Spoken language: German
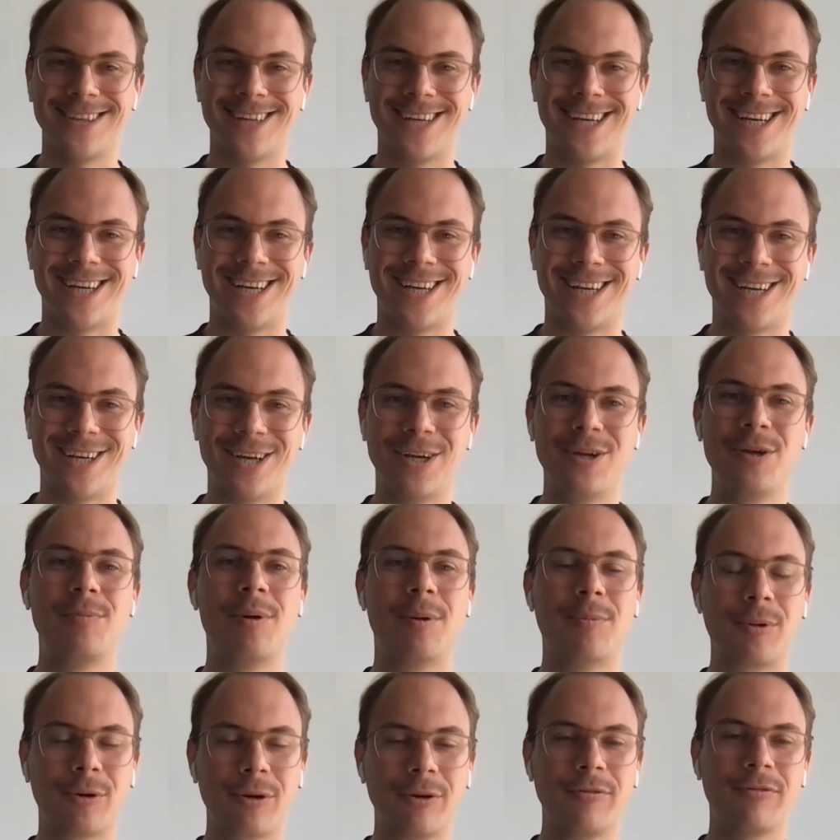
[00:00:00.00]
Äh,
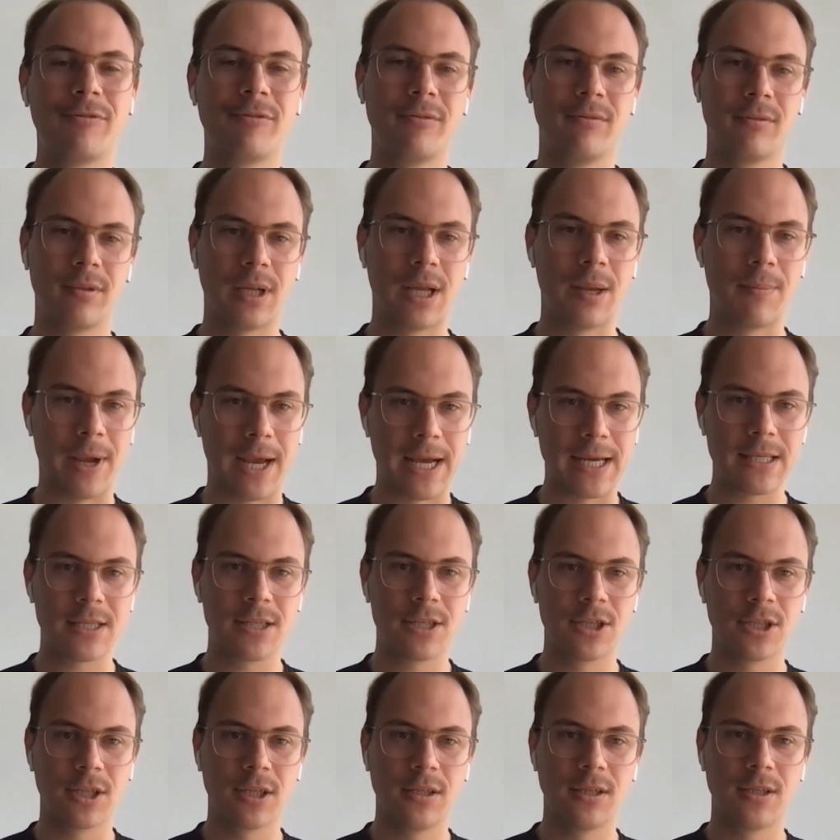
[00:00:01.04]
überprüfen im
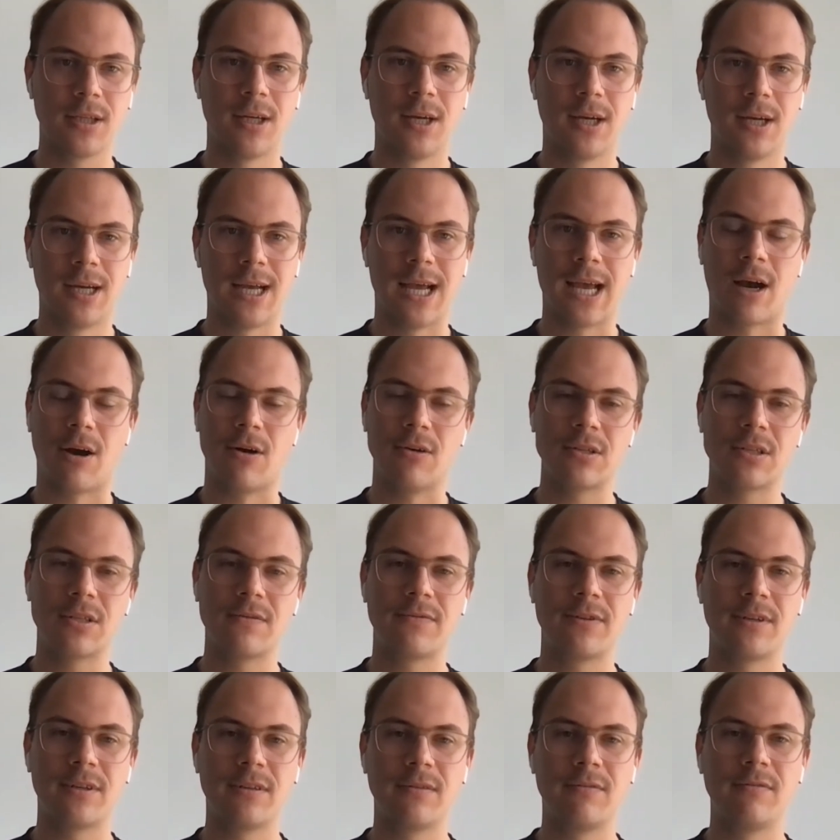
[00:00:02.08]
ersten Schritt,
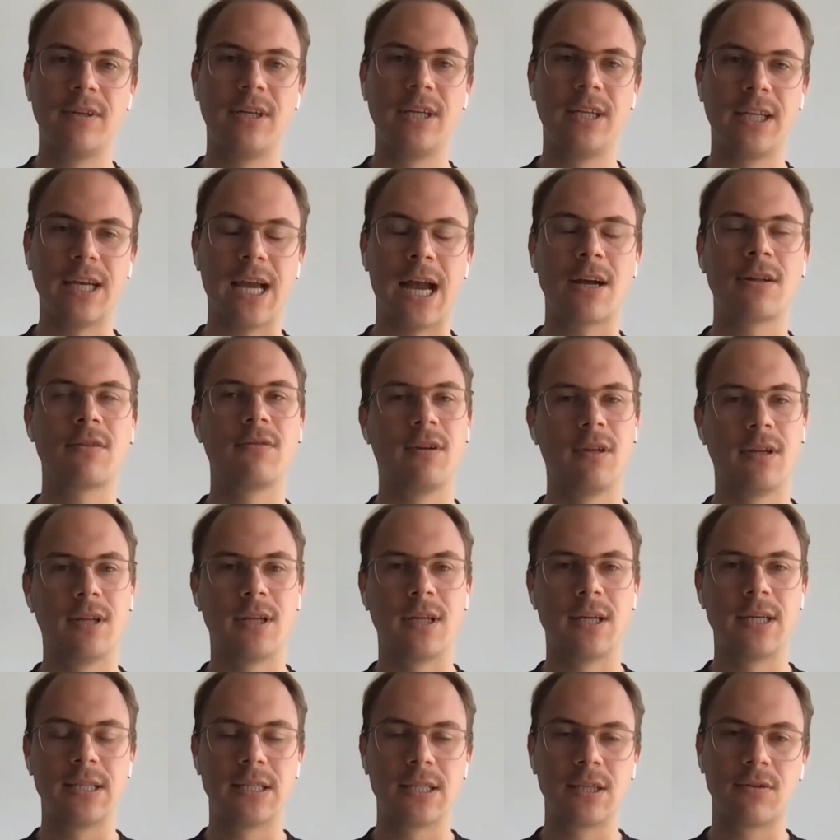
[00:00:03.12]
herauszufinden, wie die
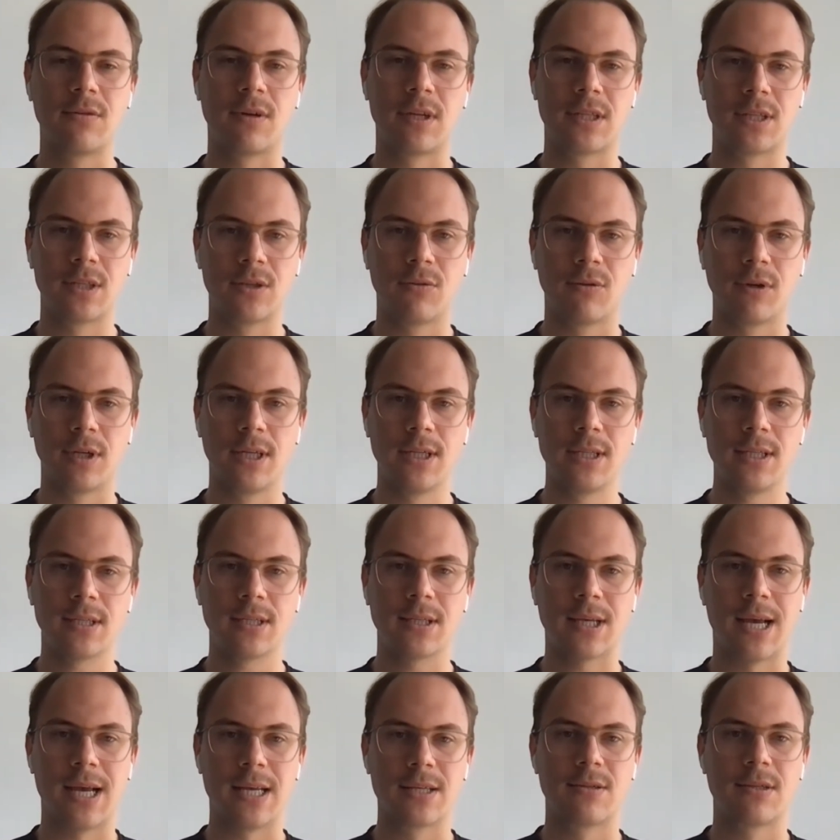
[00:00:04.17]
aktuelle Situation
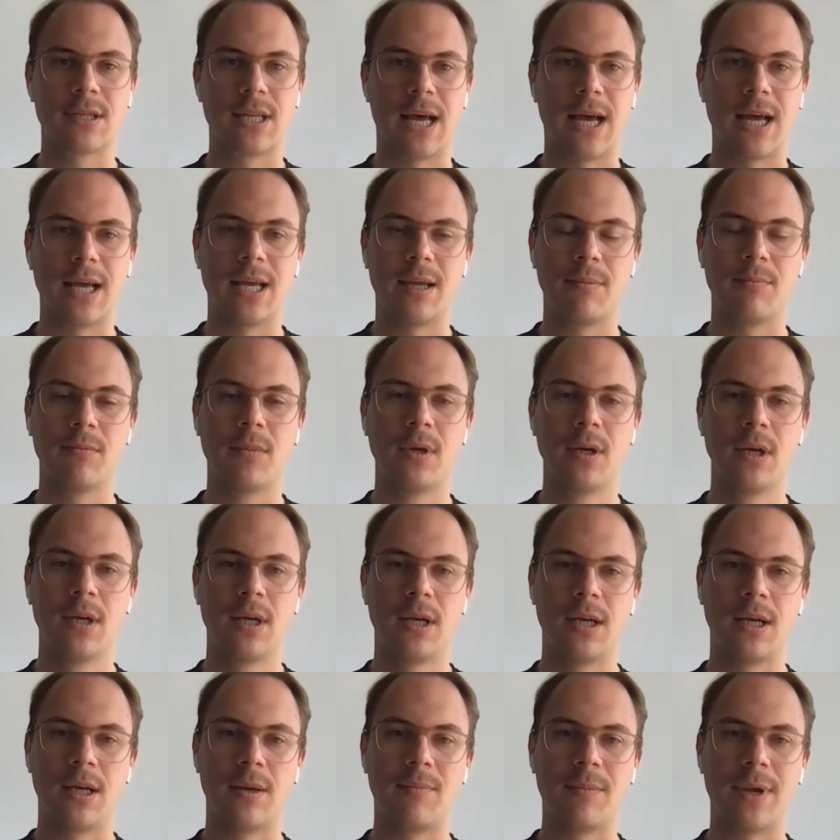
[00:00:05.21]
ist. Also da eben
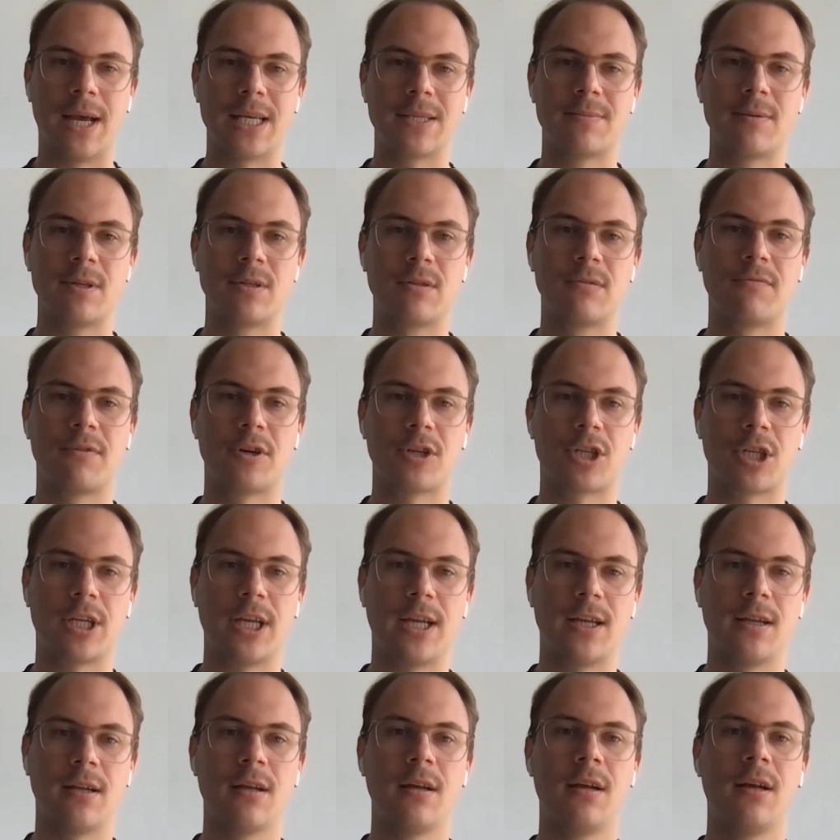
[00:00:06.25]
ähm, erstmal zu
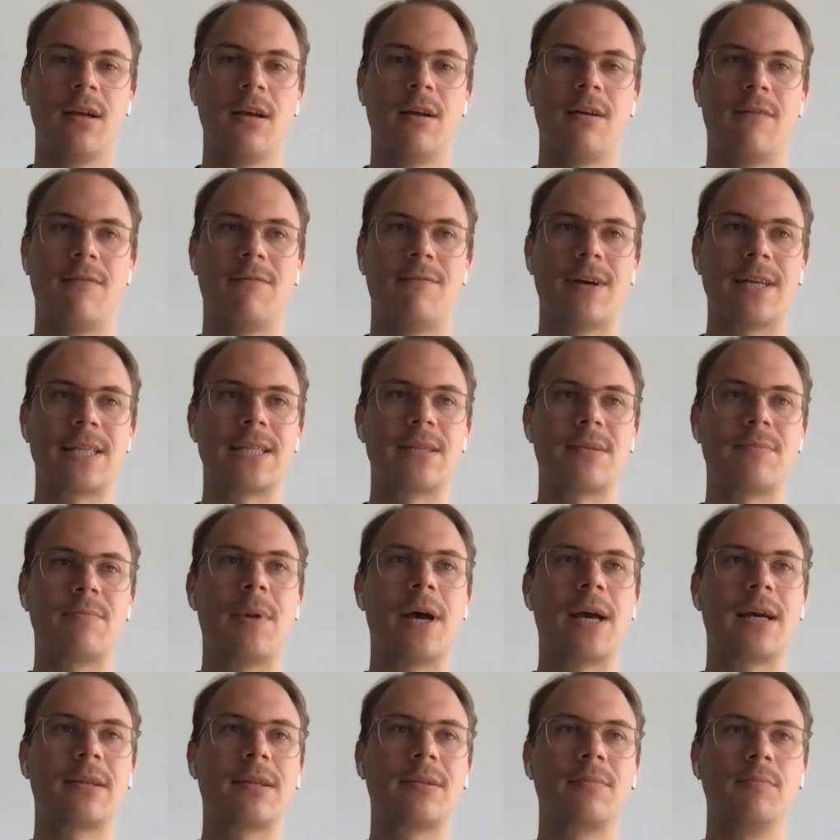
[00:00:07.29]
verstehen, was
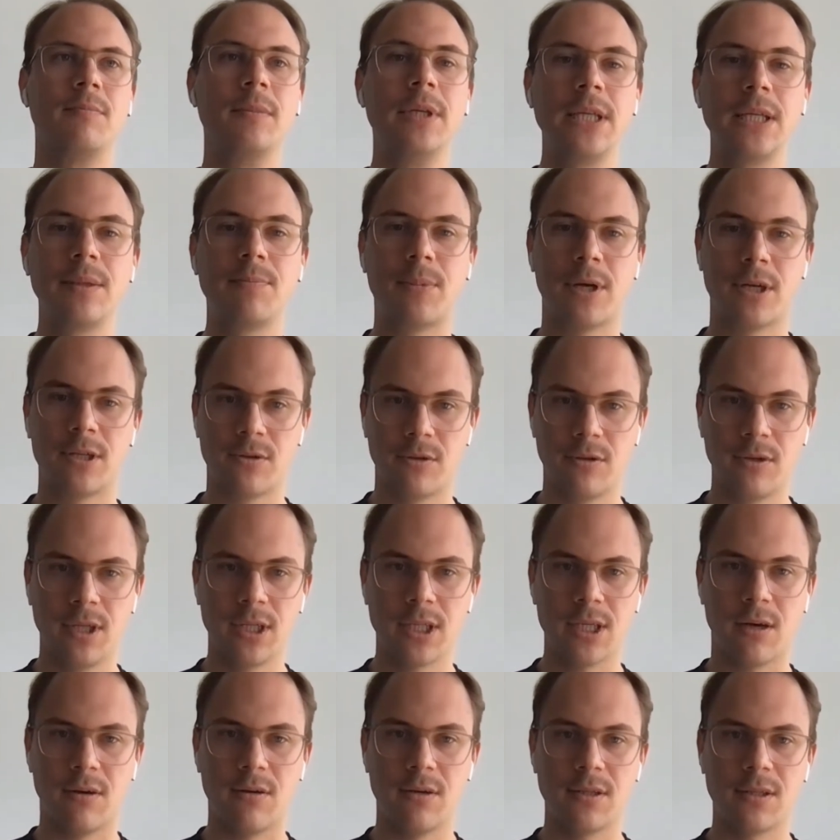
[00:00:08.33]
macht mich
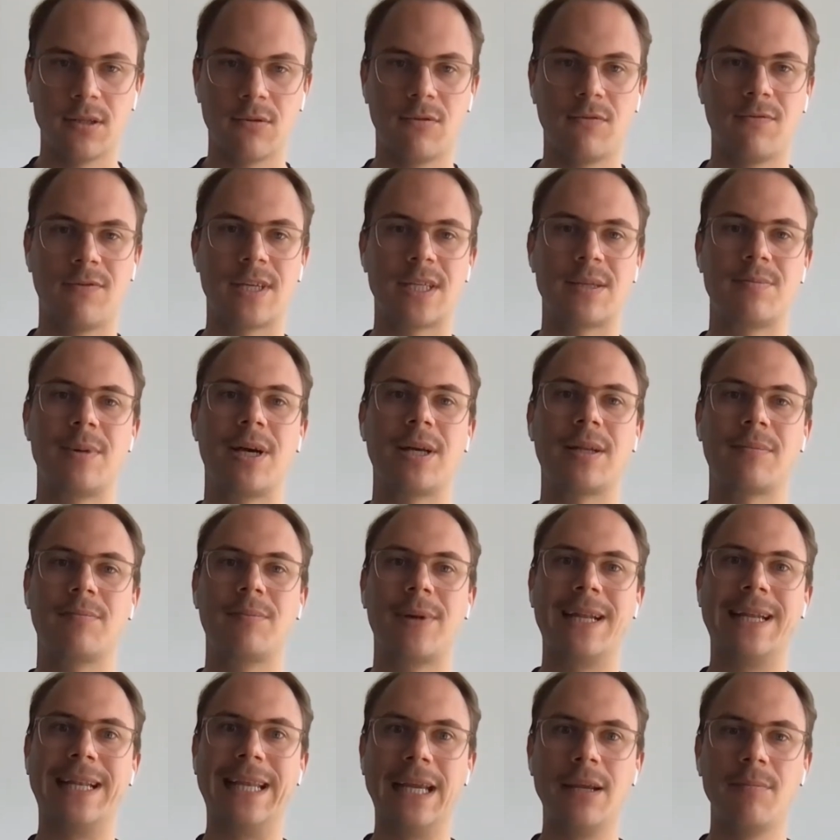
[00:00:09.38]
persönlich aus und was macht
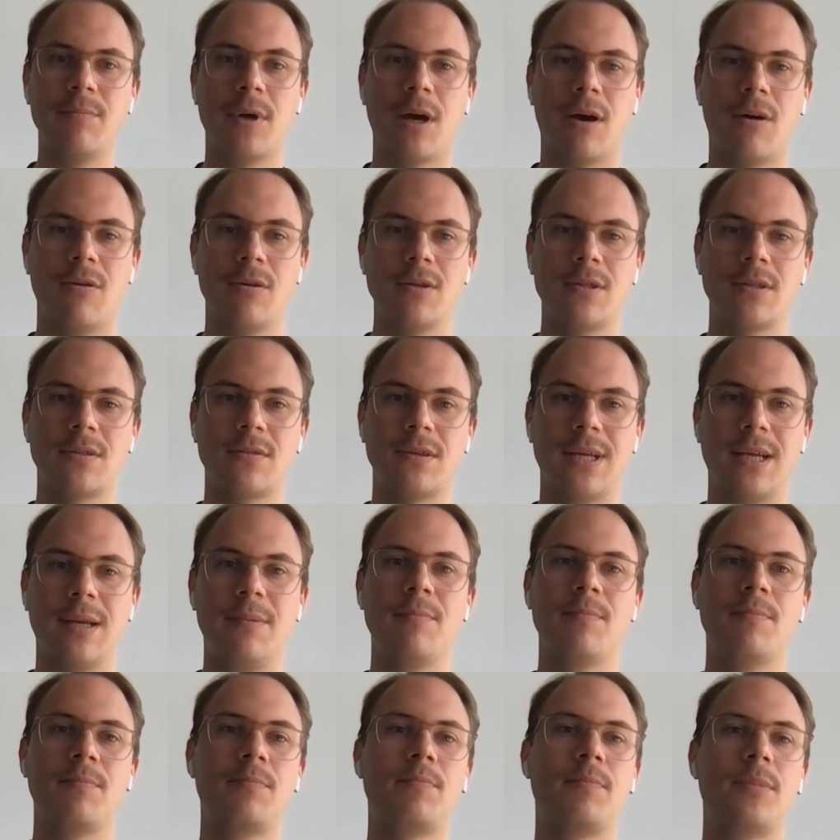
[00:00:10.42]
mein Leben aus
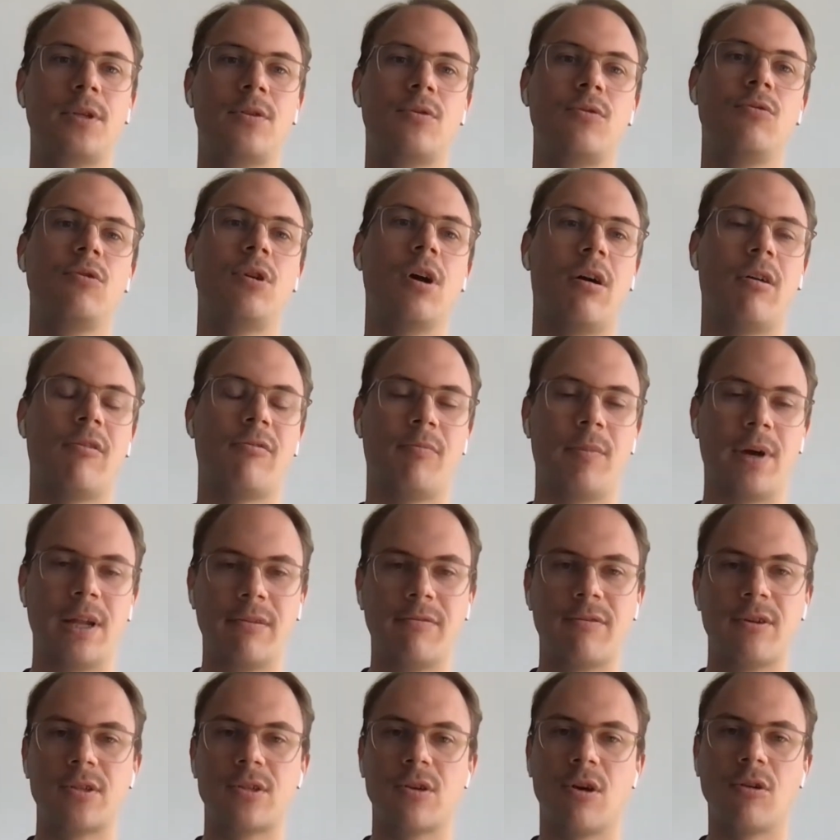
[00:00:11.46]
in Bezug auf
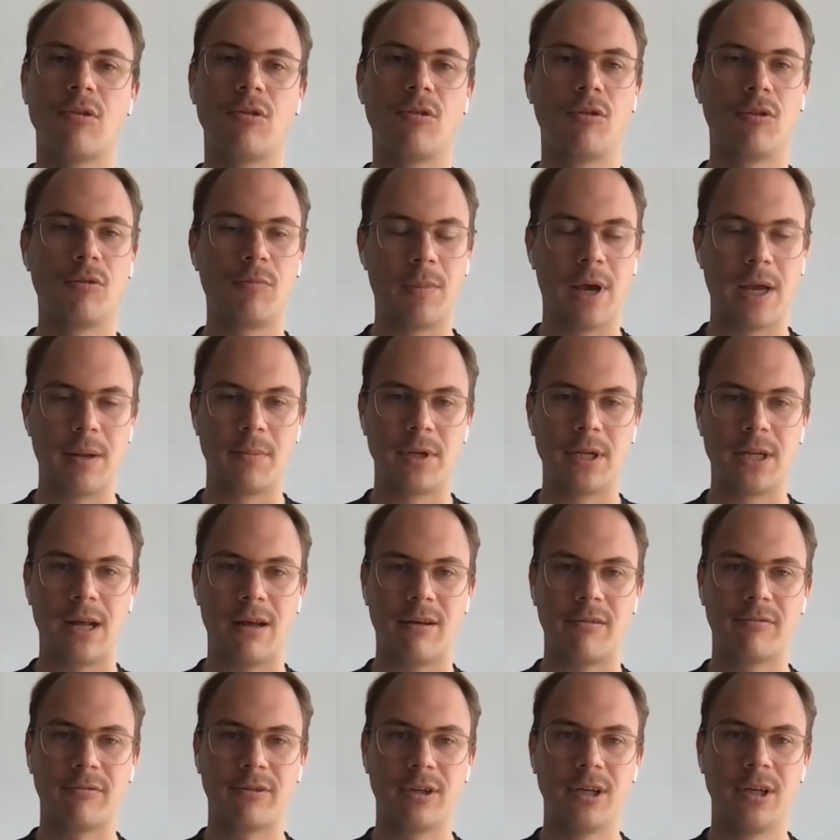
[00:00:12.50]
meine Versorgung und meinen
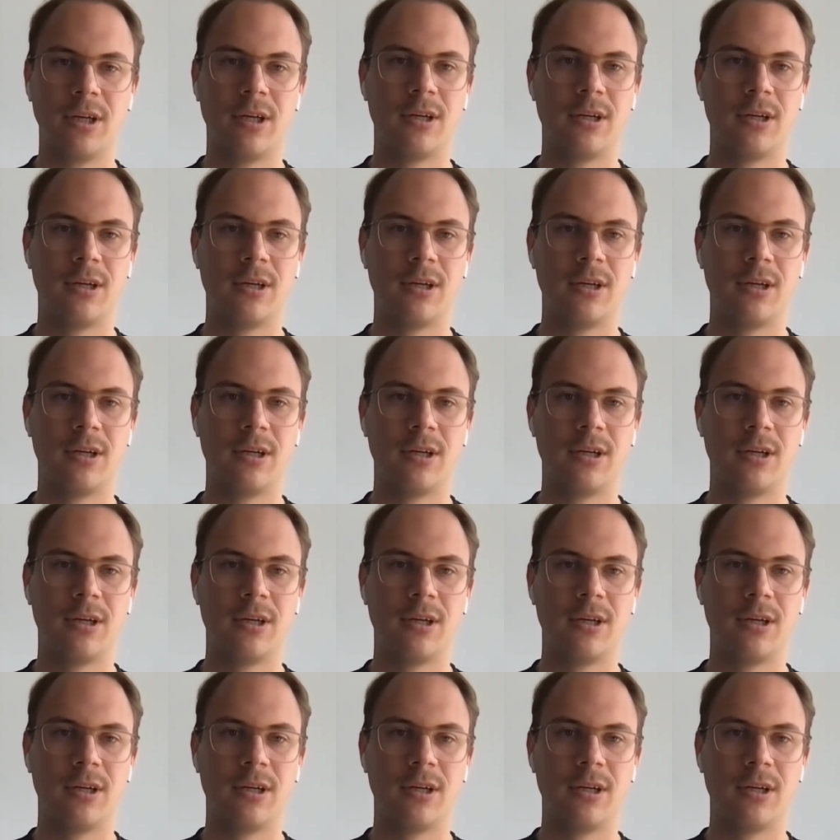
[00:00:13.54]
Bedarf.